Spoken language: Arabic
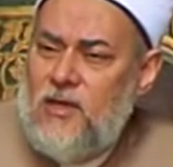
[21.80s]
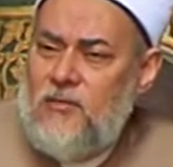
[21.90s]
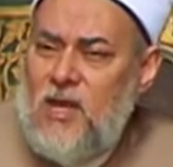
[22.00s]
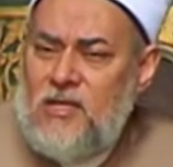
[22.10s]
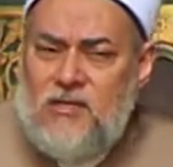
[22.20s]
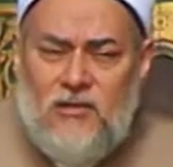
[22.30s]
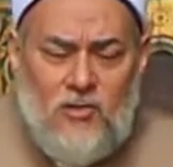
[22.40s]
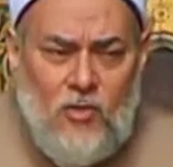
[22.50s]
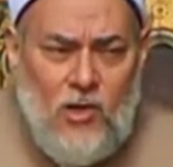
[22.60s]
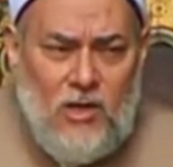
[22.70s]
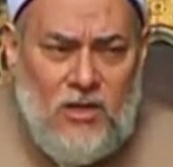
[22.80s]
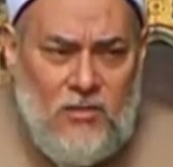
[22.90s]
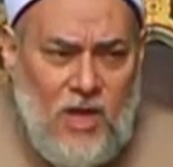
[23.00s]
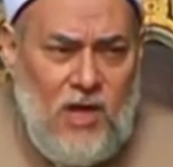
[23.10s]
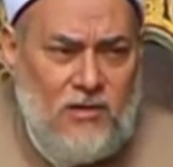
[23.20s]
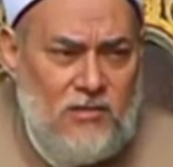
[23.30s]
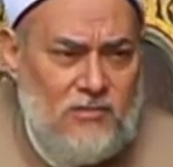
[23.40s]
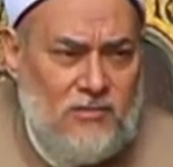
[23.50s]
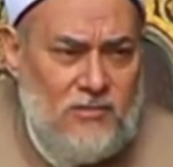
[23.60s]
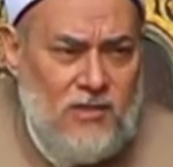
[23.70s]
الميسر اللي هو القمار
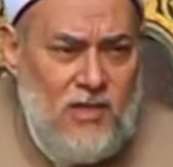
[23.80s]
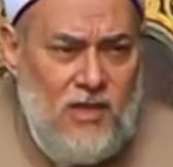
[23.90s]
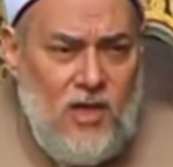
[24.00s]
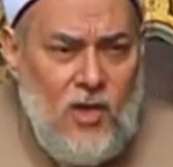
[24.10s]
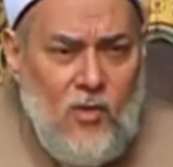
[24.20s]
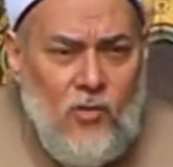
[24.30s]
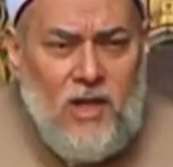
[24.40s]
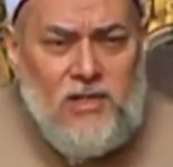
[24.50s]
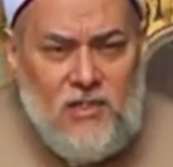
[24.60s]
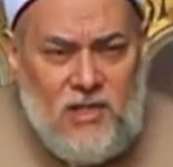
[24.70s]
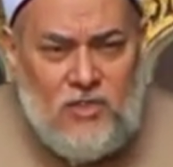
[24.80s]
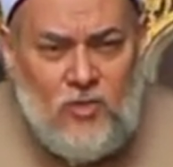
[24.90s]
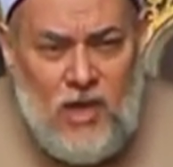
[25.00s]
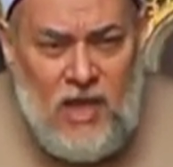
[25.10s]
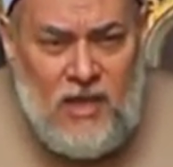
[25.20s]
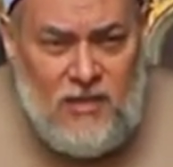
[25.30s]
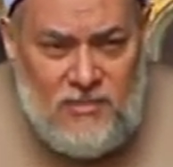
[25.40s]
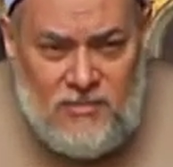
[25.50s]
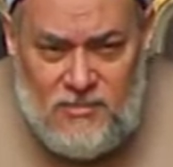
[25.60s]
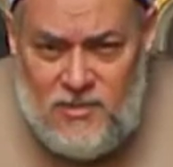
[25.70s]
وجد ده سؤال
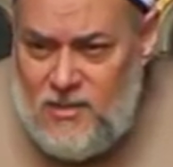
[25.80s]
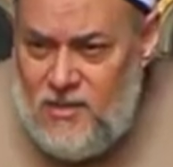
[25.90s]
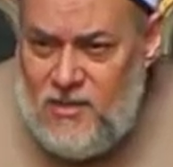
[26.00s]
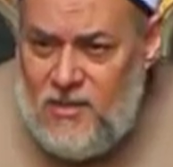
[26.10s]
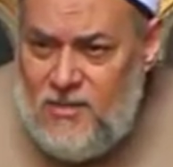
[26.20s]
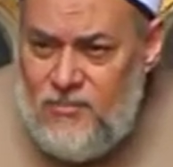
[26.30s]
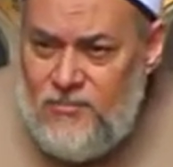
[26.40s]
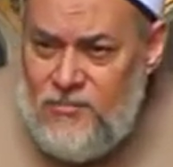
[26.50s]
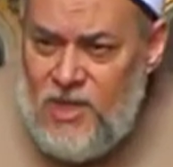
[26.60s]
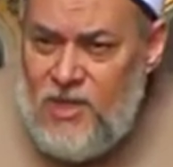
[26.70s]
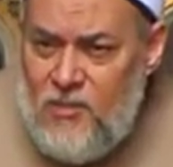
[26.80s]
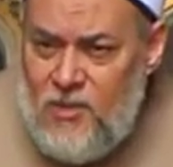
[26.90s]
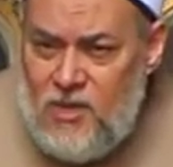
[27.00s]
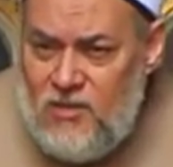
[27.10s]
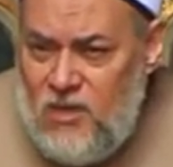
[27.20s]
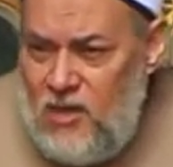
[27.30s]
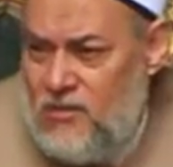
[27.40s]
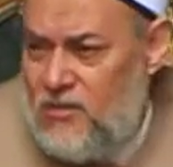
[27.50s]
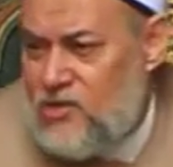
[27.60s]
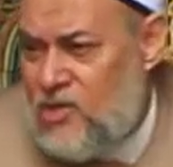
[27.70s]
من يمكن
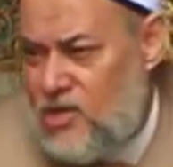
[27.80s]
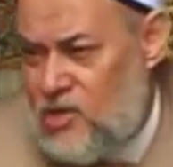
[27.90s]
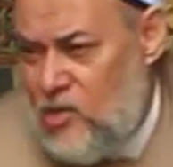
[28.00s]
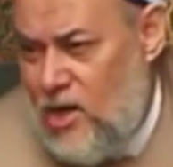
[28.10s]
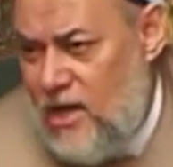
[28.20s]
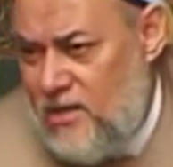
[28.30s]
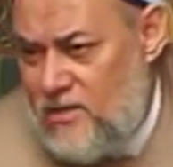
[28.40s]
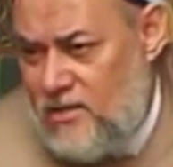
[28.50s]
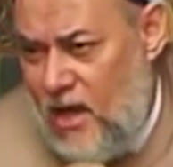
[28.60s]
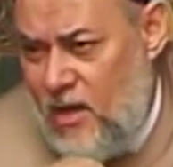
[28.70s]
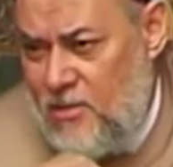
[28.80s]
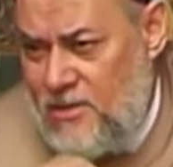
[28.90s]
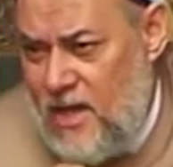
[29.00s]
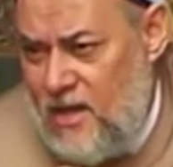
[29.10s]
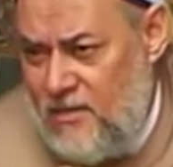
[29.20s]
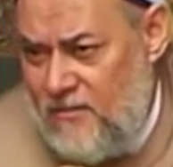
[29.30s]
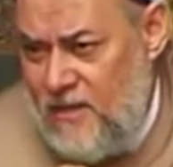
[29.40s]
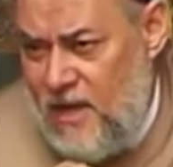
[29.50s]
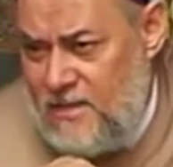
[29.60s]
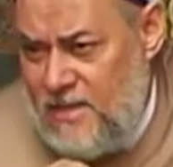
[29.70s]
13 سؤال الصحابة سألت
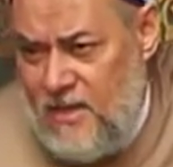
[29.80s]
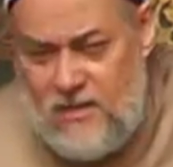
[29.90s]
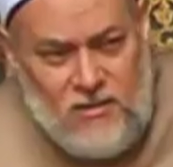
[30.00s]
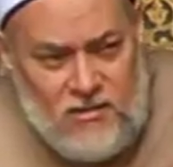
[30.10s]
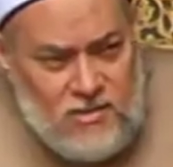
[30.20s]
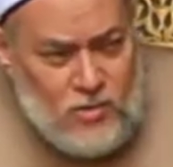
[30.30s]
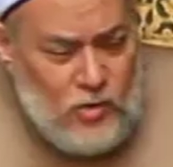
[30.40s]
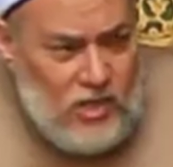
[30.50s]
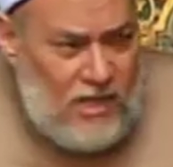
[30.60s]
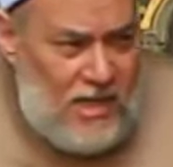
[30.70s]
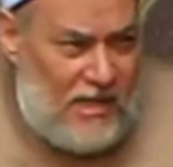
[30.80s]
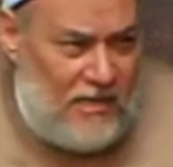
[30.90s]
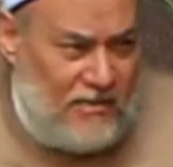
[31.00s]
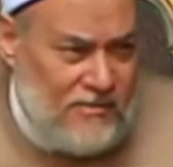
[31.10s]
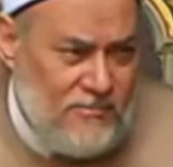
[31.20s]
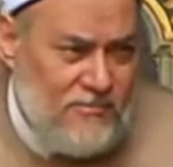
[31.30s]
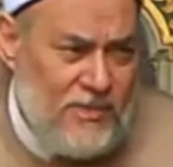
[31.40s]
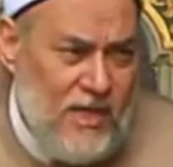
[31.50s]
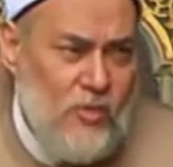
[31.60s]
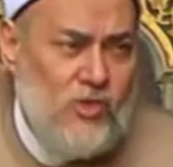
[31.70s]
فيها سيدنا رسول الله
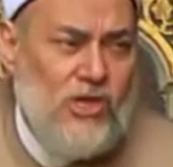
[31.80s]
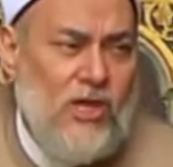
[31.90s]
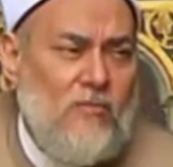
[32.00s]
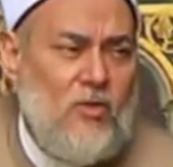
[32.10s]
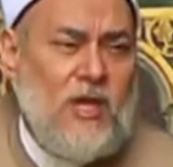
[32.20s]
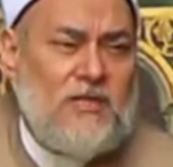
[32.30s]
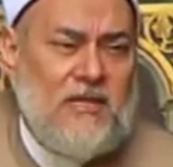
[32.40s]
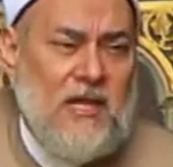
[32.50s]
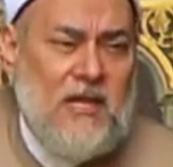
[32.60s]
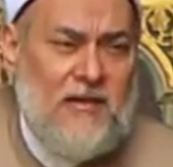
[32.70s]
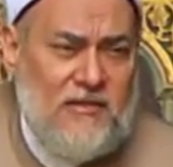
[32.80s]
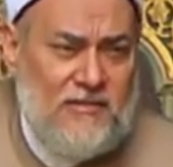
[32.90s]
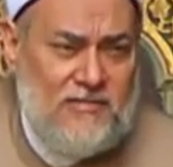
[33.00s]
كانوش يحبوا الأسئلة